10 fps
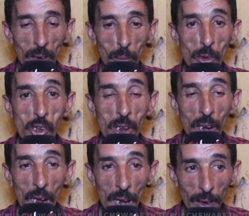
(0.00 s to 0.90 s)
من
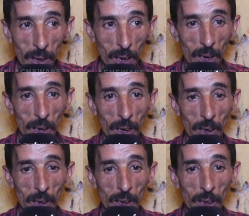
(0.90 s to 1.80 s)
جيران ديالي
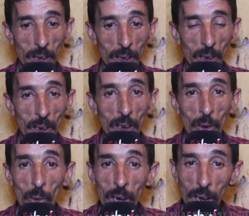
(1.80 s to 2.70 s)

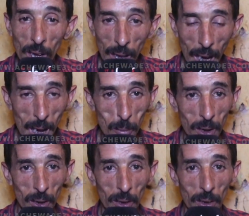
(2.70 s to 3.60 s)
واكلين
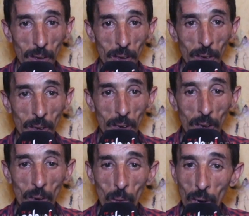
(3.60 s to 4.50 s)
طعامي
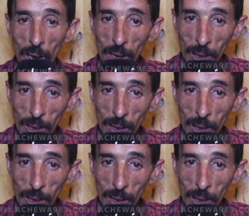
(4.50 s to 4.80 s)
واكل